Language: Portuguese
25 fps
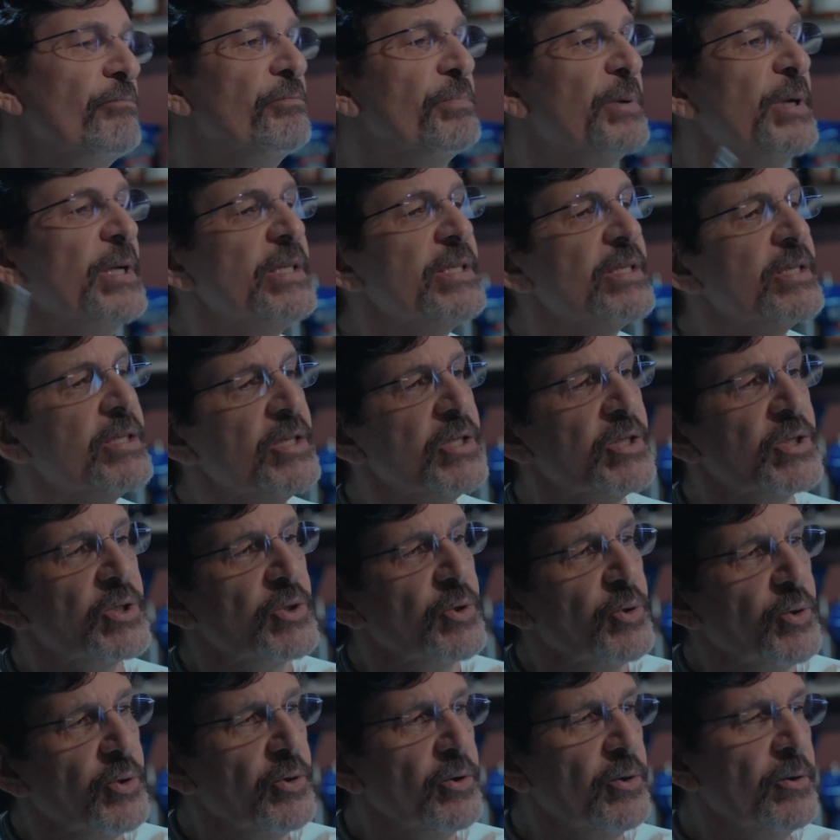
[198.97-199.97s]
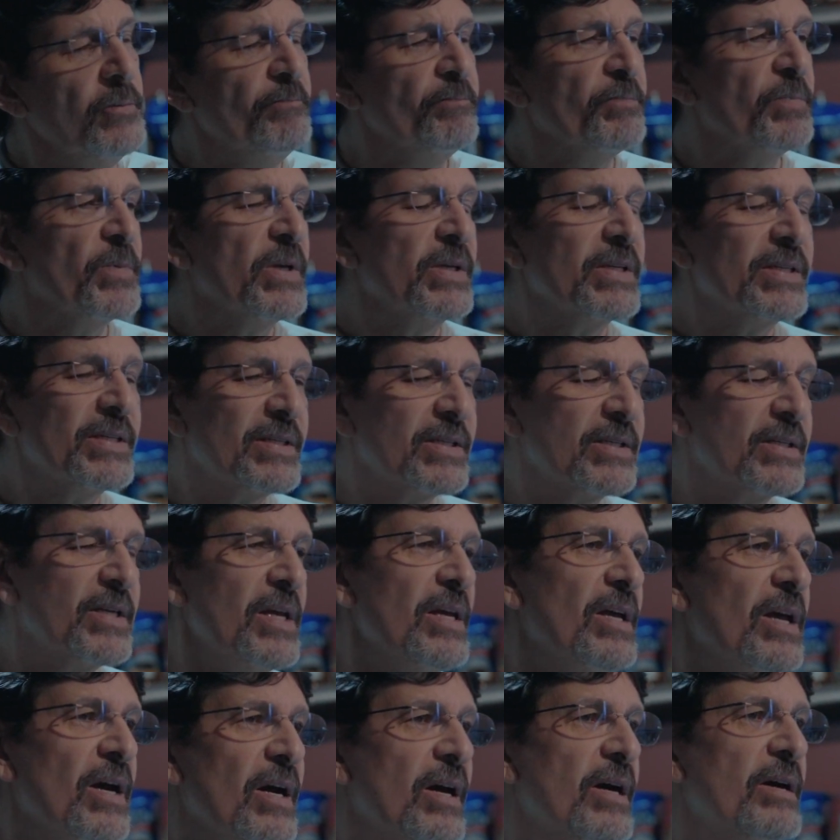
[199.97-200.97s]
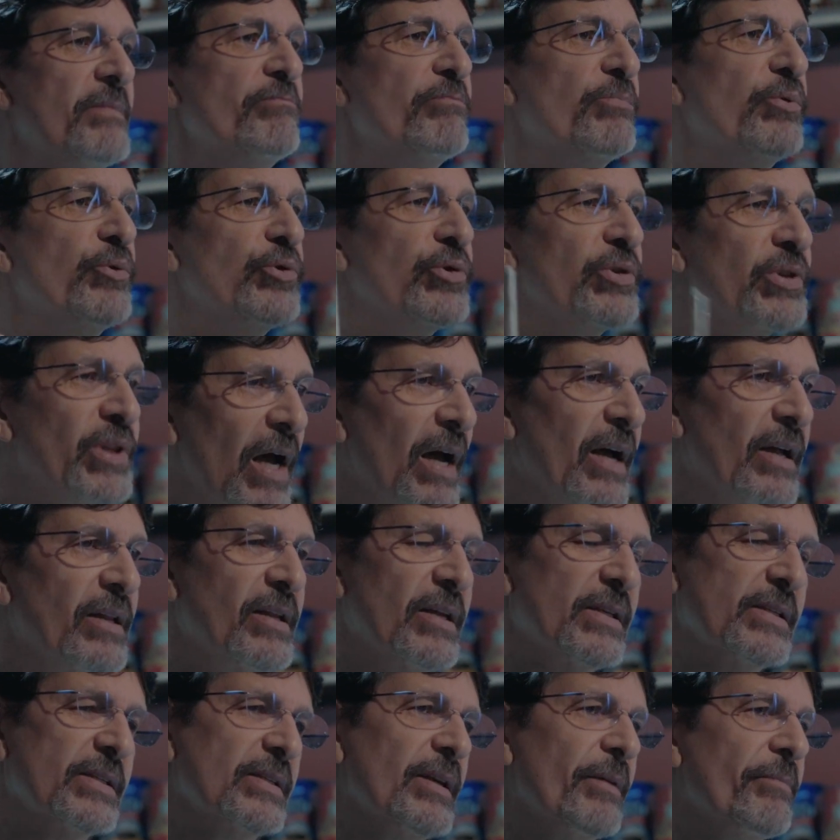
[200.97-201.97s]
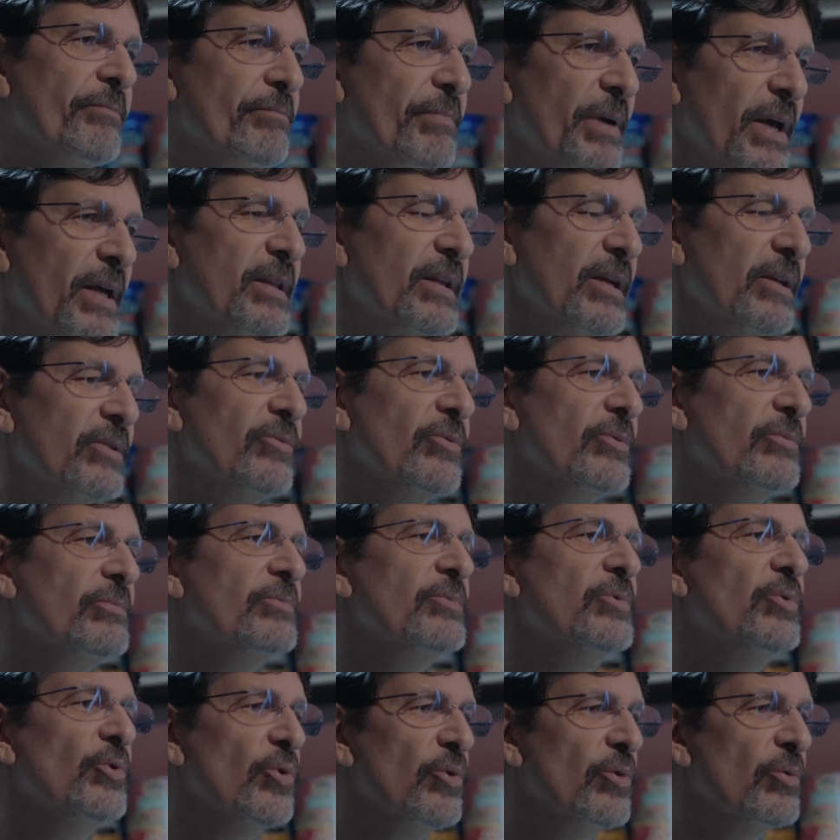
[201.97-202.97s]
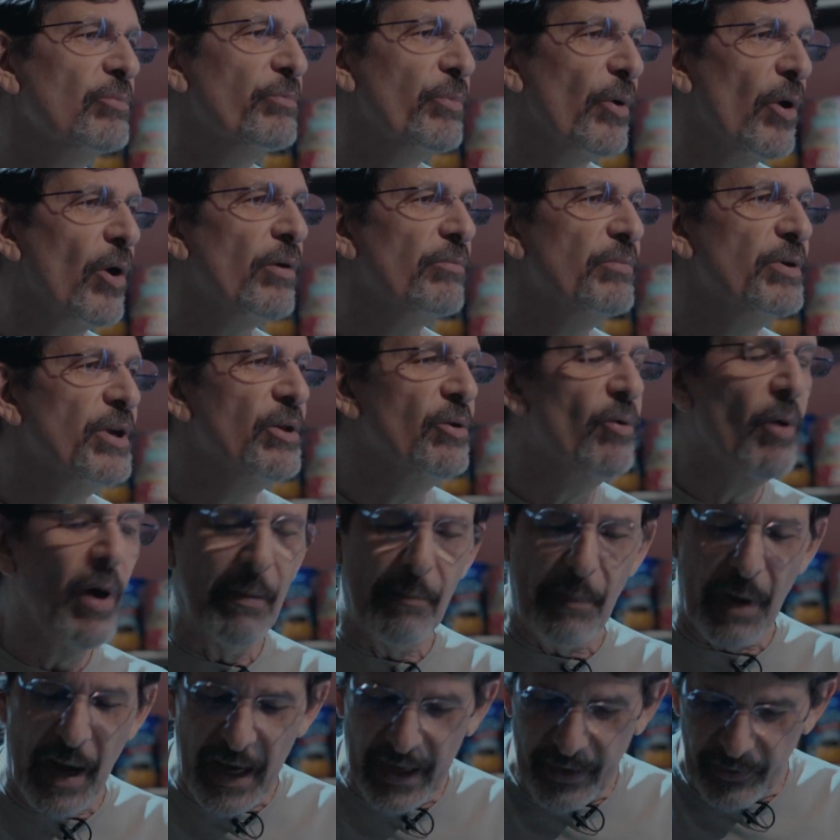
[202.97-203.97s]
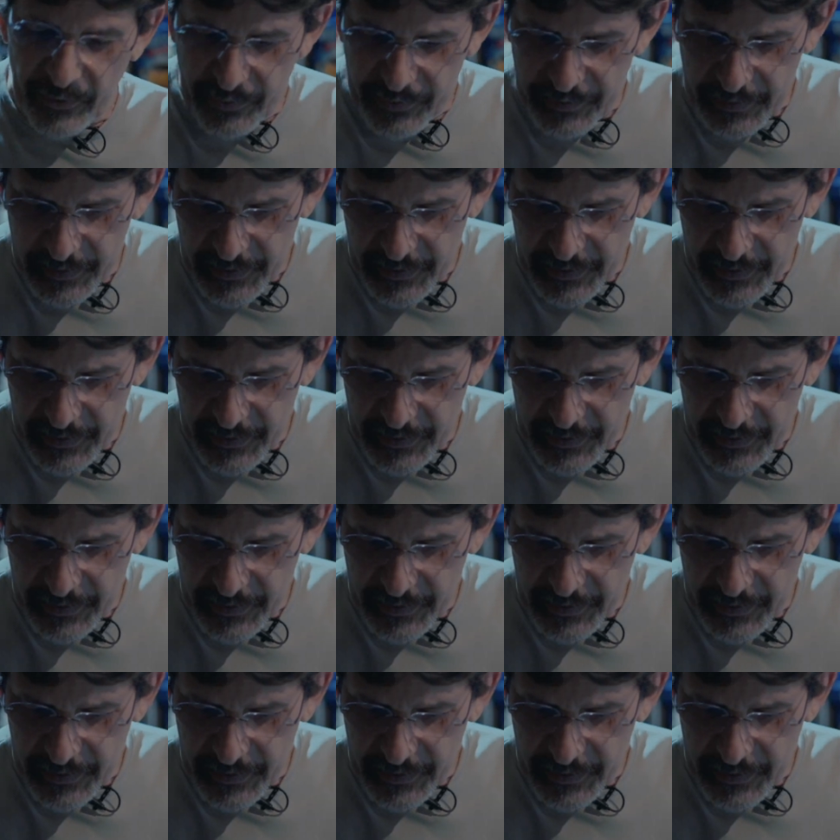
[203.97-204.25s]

precisou ser amputada essa perna do, do pobre do Amaro.